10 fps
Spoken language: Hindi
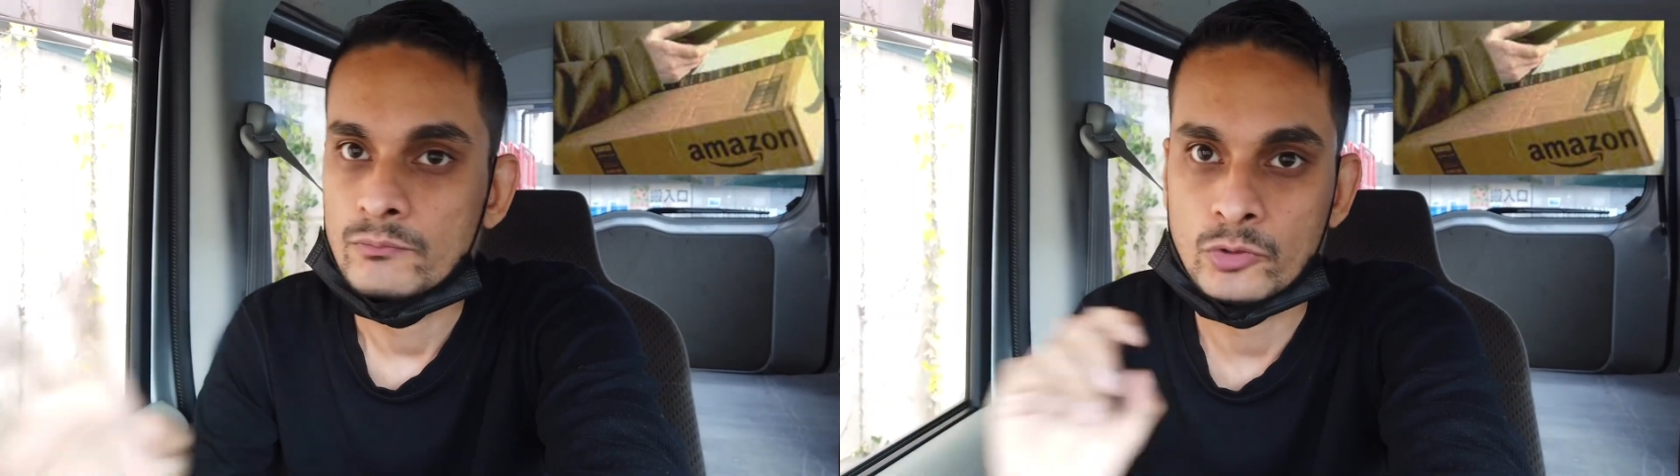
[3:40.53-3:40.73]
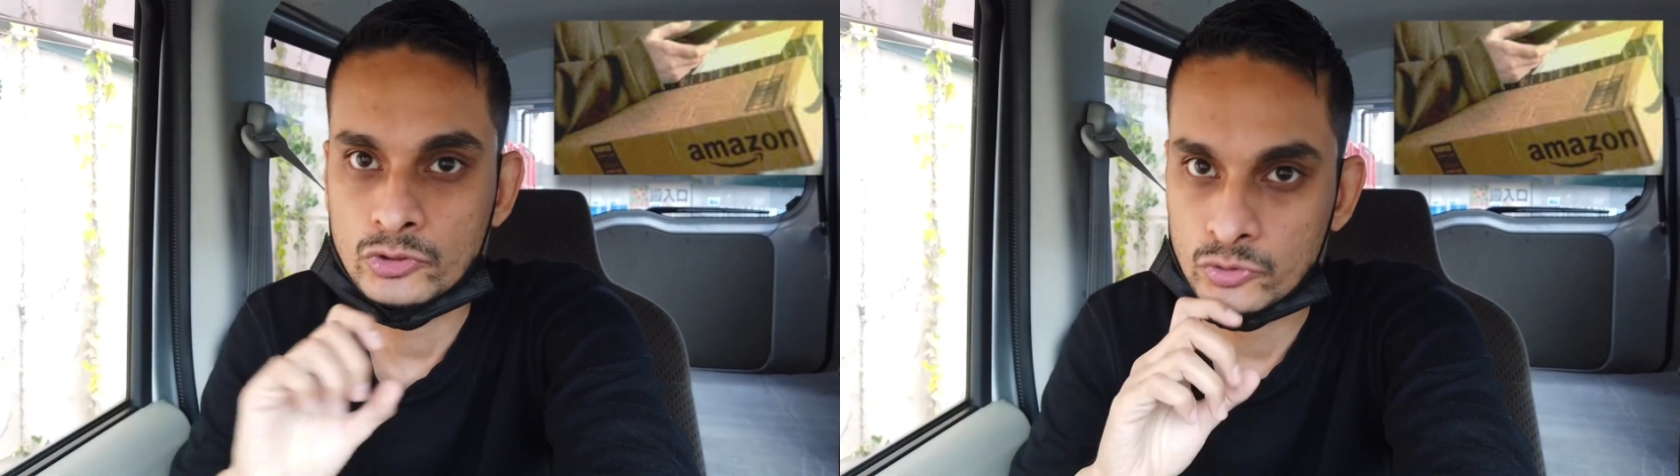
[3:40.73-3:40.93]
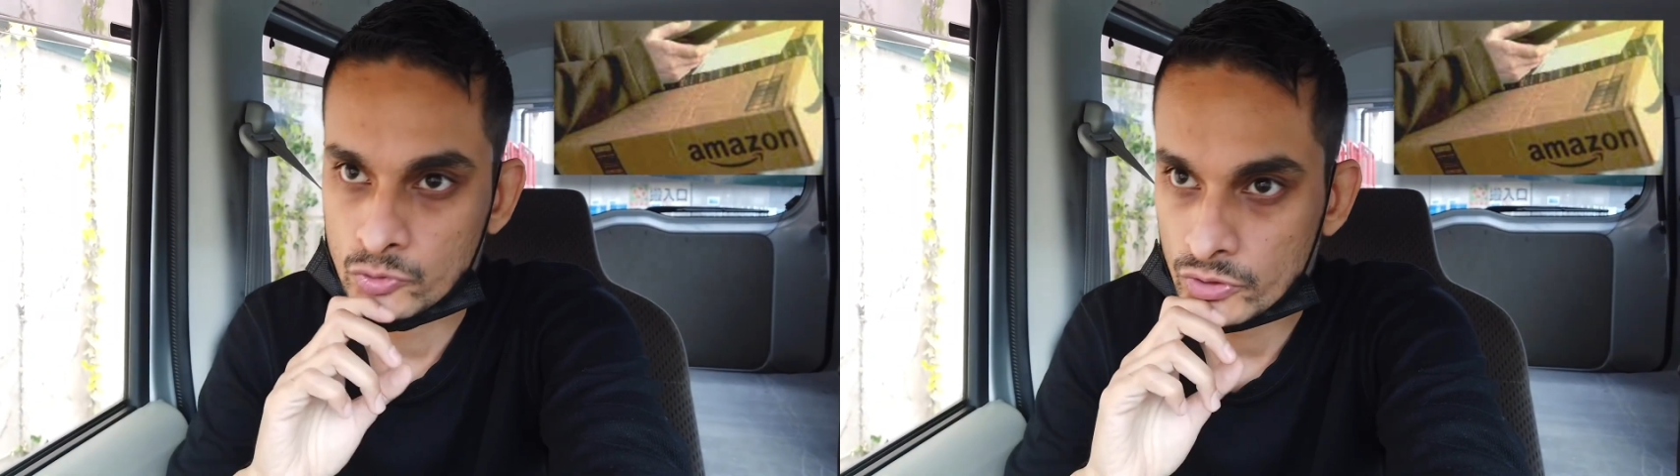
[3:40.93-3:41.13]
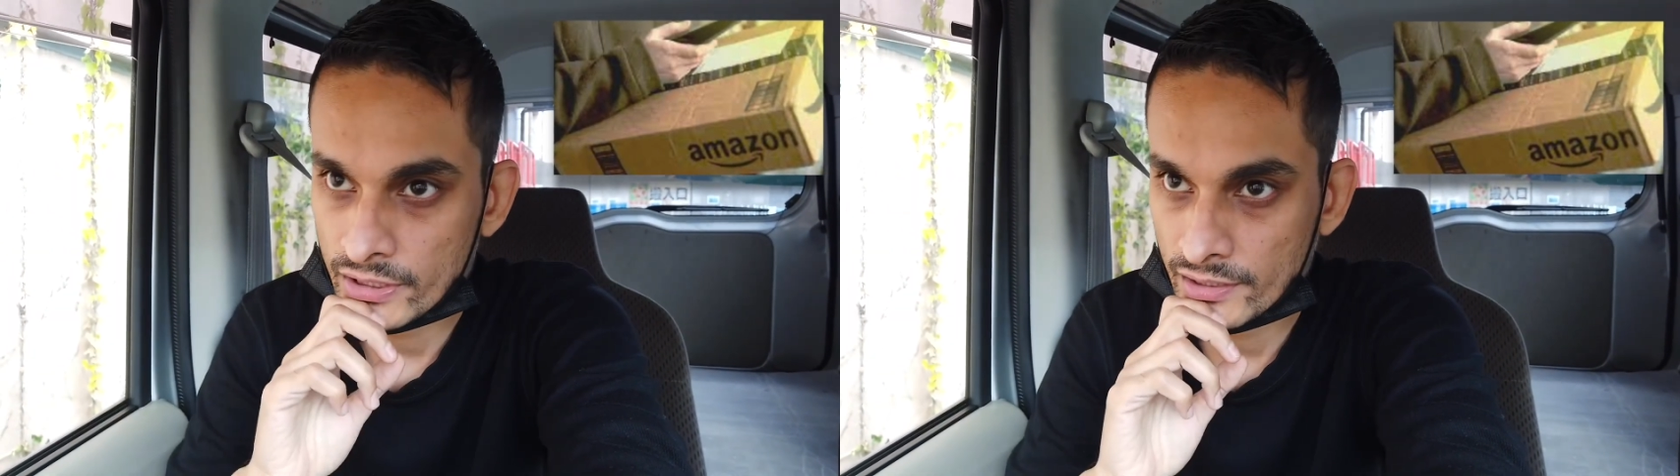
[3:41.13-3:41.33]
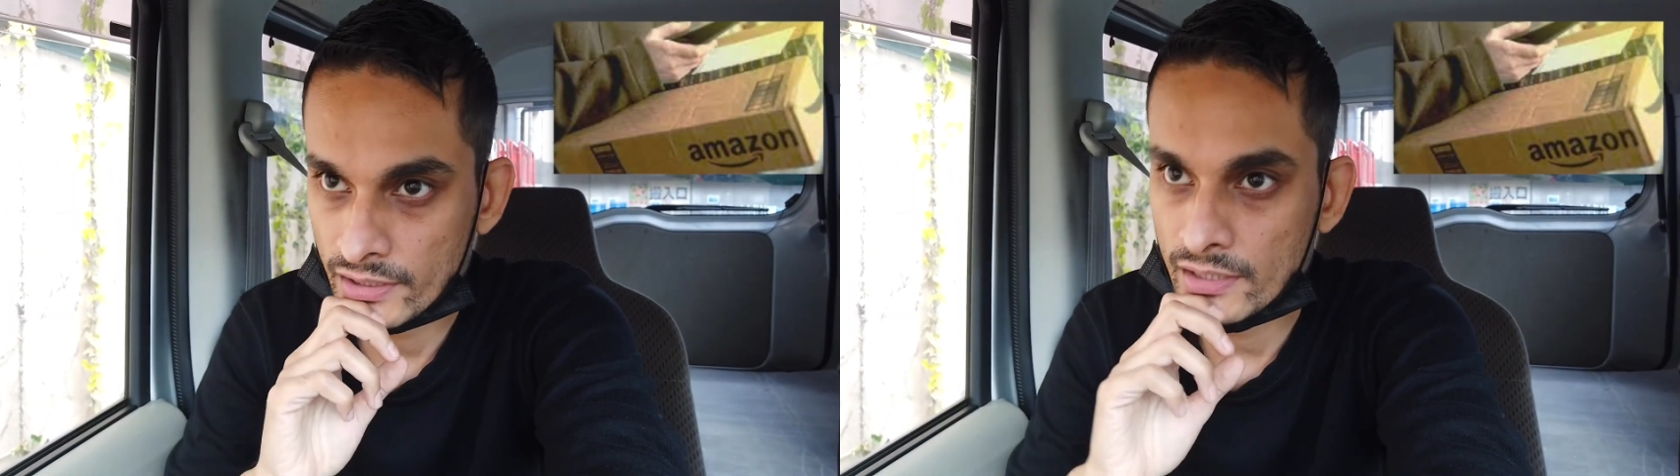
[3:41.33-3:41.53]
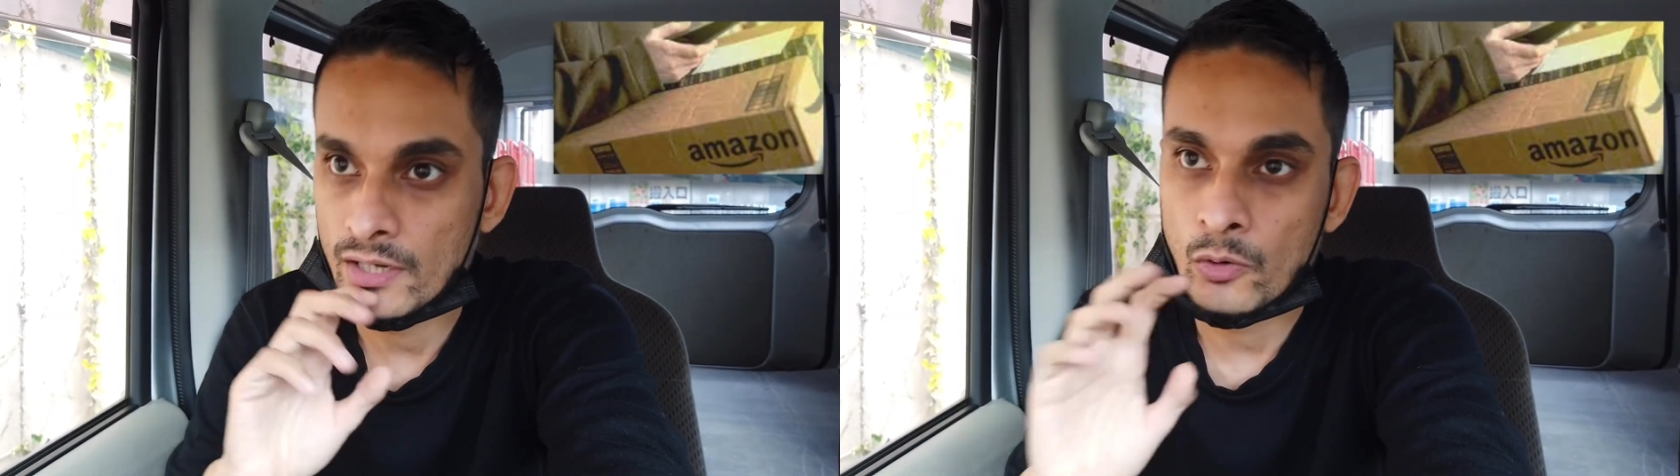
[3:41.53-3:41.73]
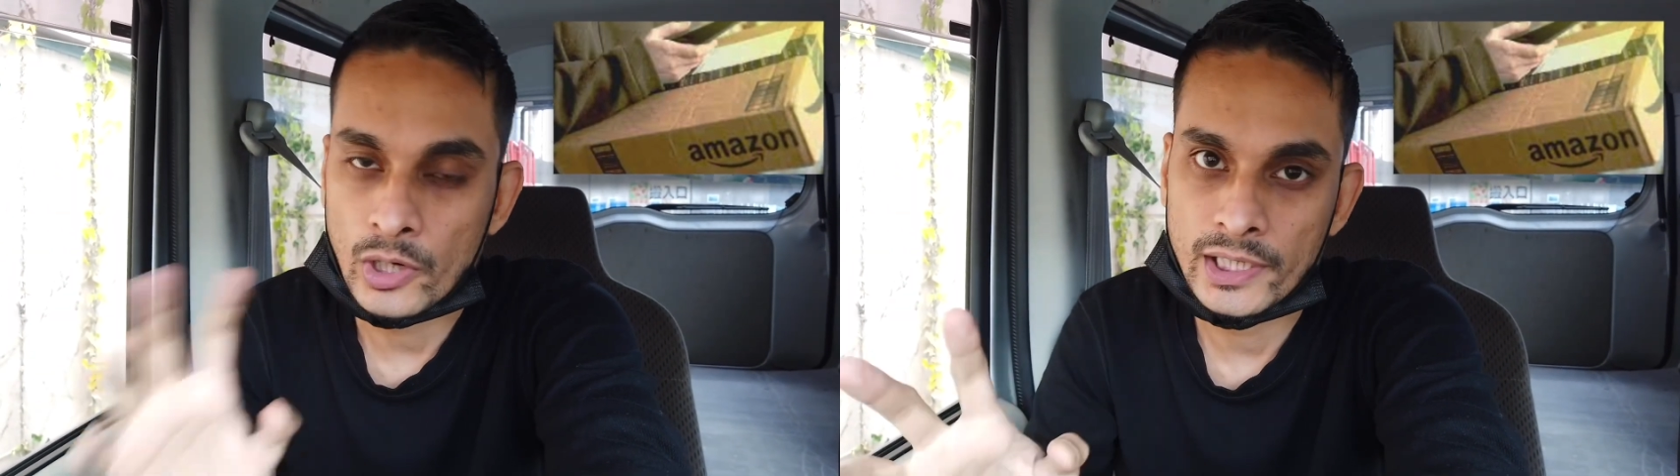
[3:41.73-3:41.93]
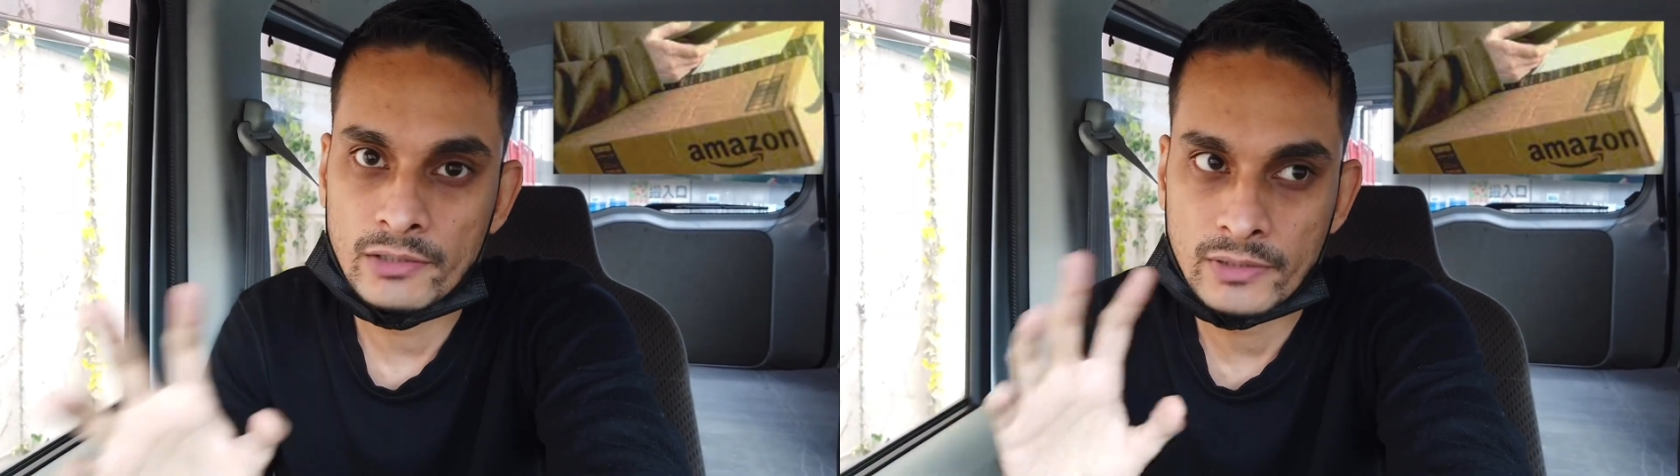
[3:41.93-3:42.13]
मौजूद होता है ठीक है
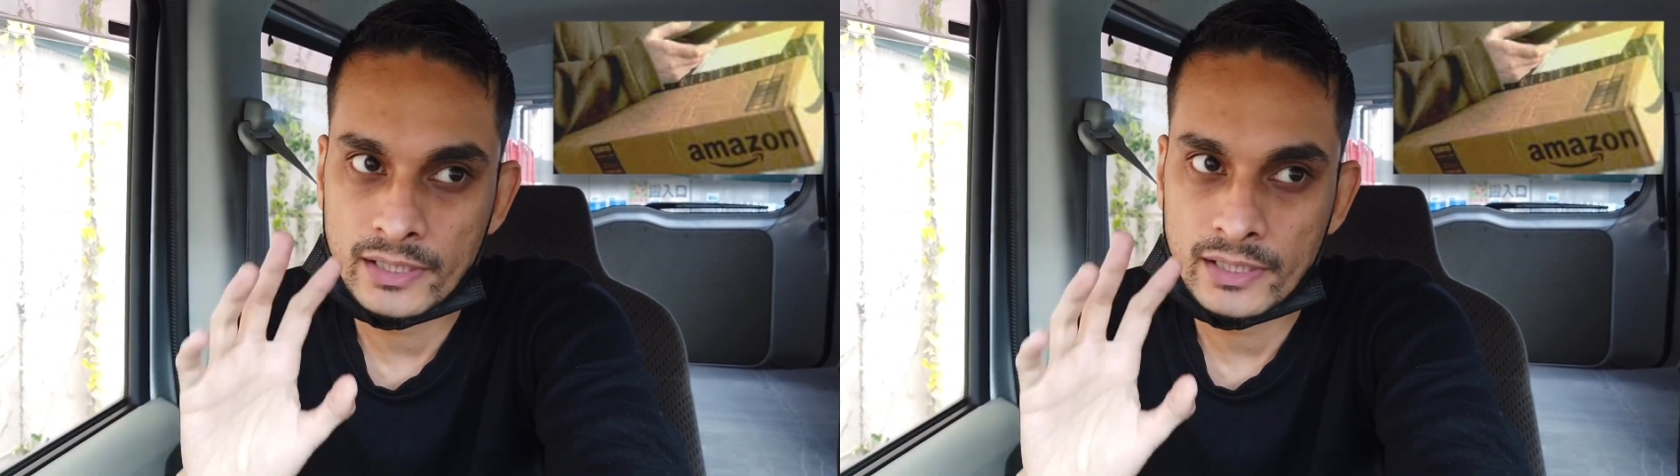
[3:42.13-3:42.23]
ऑयल